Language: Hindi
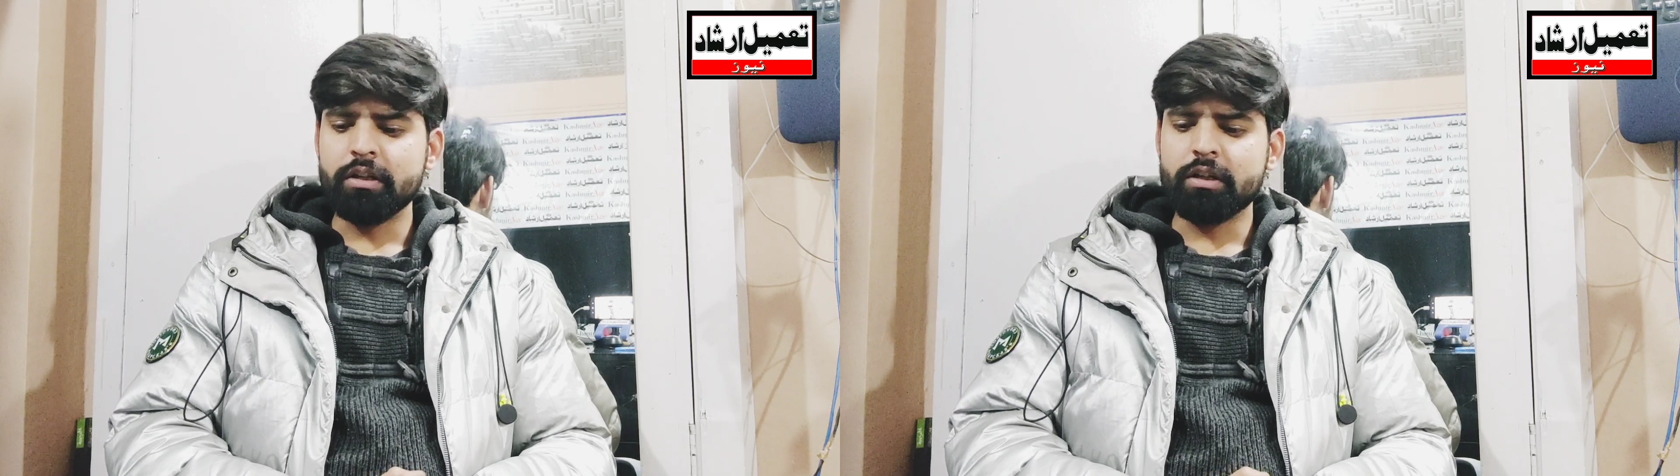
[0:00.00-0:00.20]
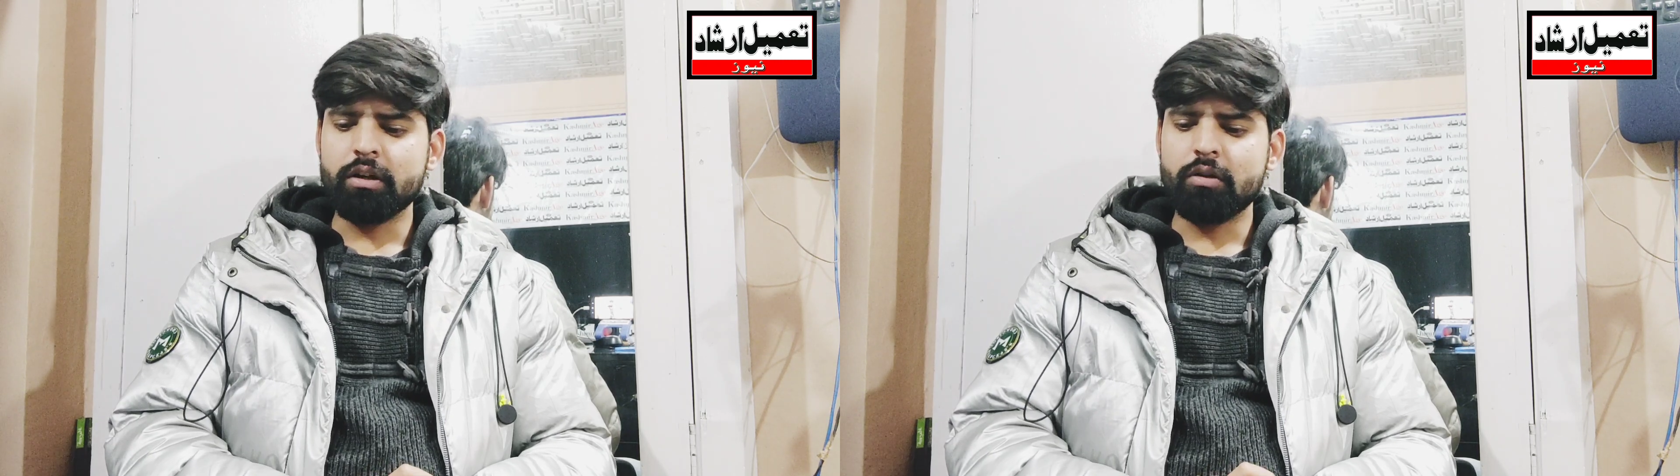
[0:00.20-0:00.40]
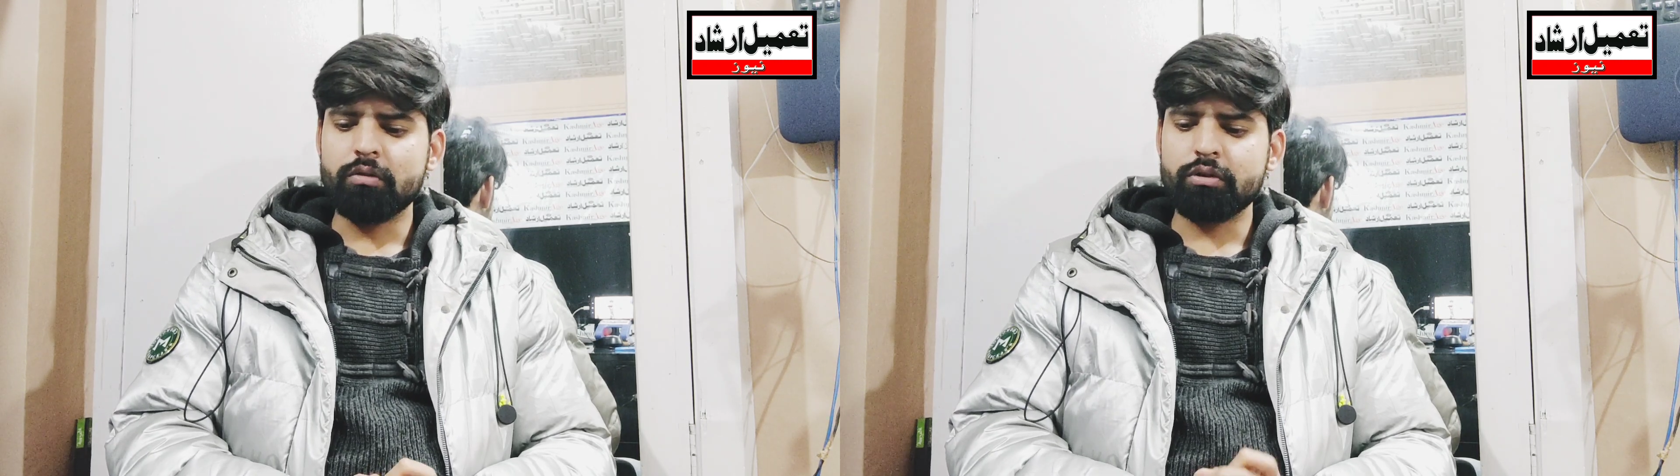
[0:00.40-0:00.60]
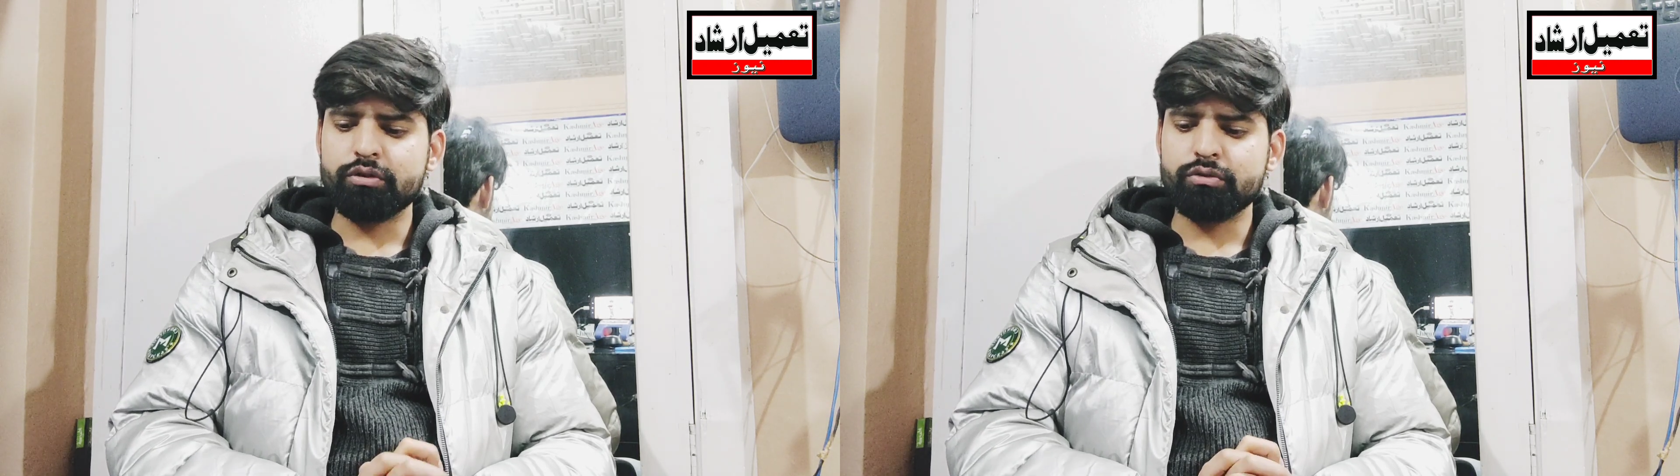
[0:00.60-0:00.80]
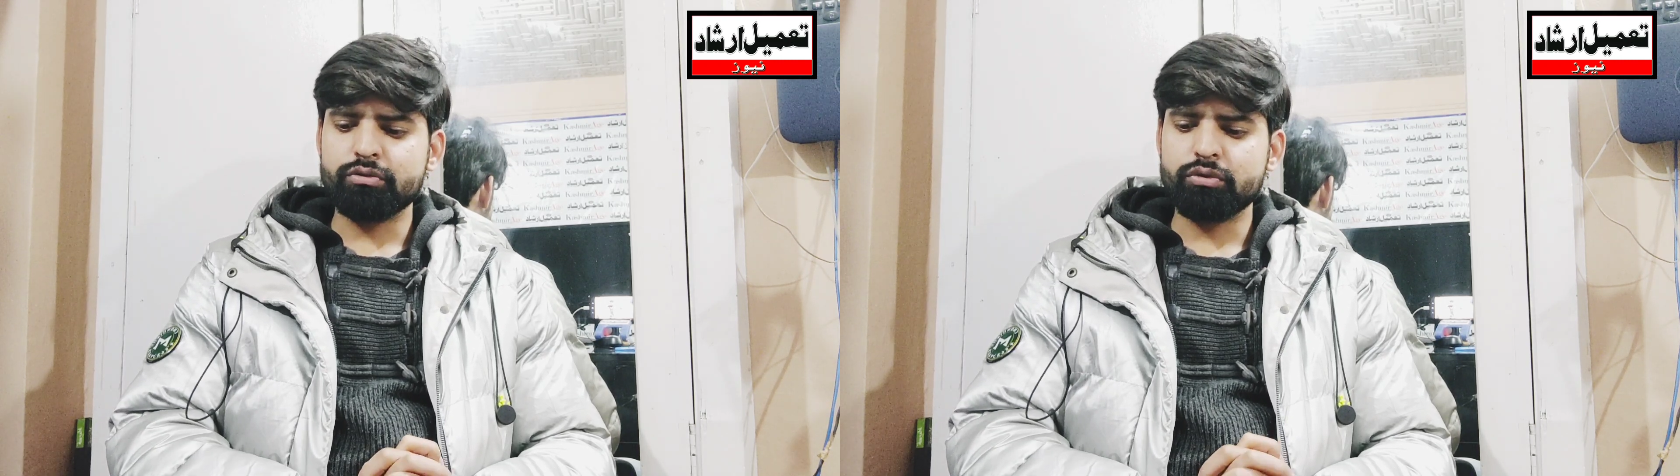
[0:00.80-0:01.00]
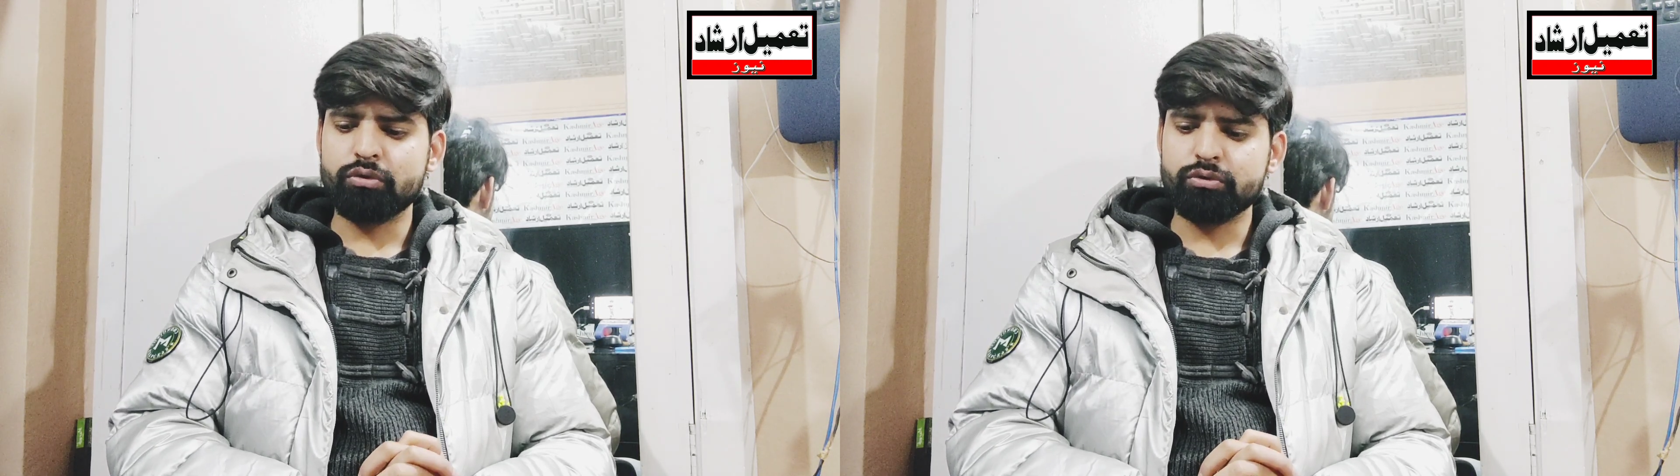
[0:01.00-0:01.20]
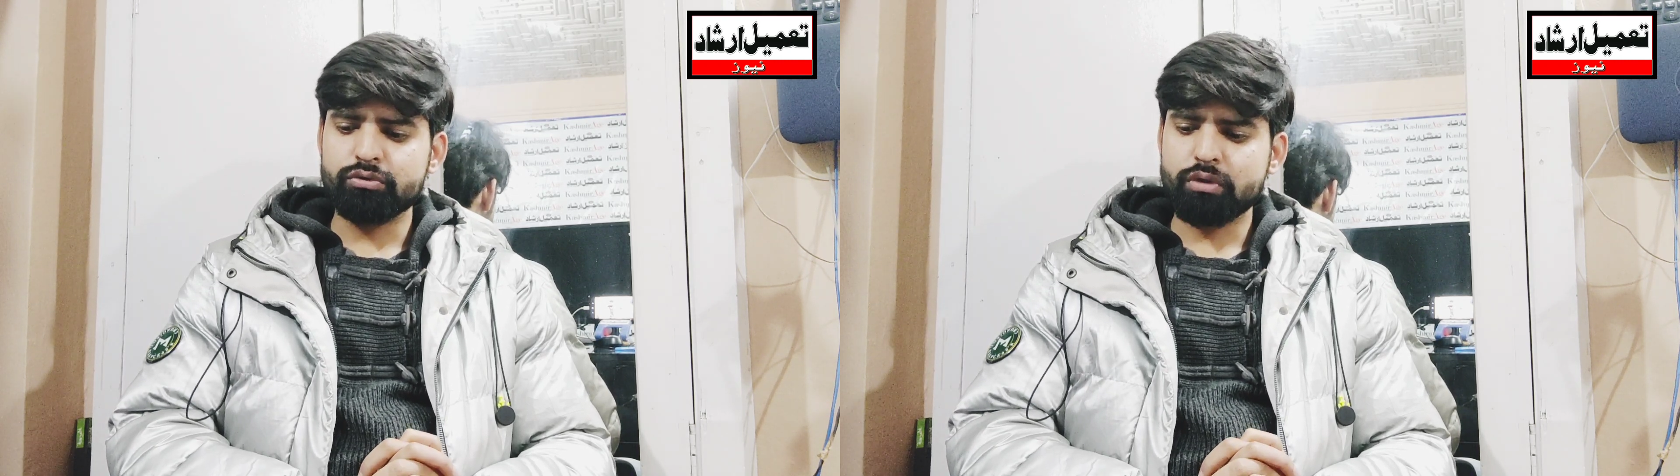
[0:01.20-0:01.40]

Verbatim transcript: इनकाउंटर शुरू हो